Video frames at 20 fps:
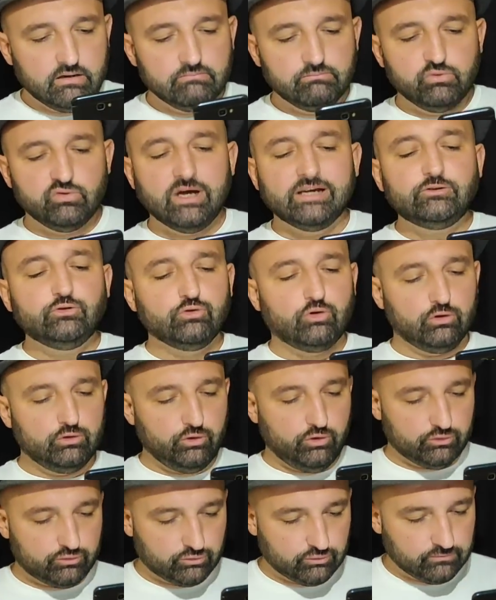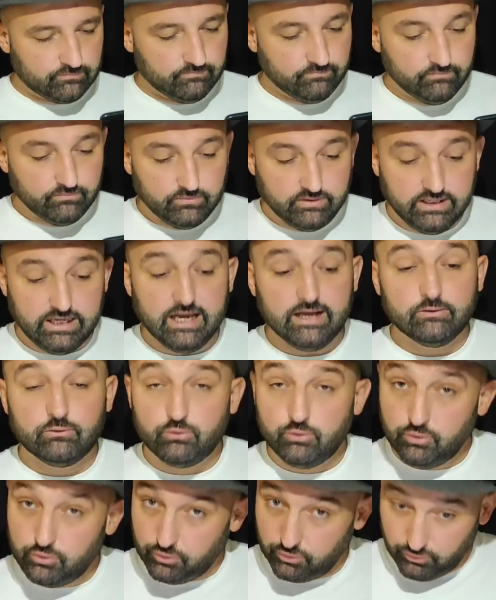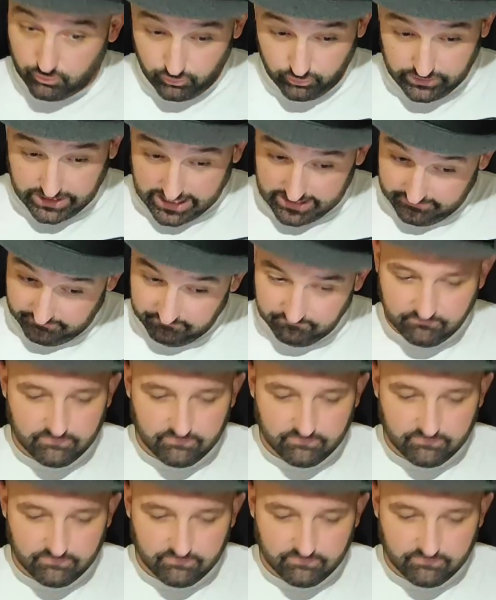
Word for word: Bu nasıl oluyor diye düşünürken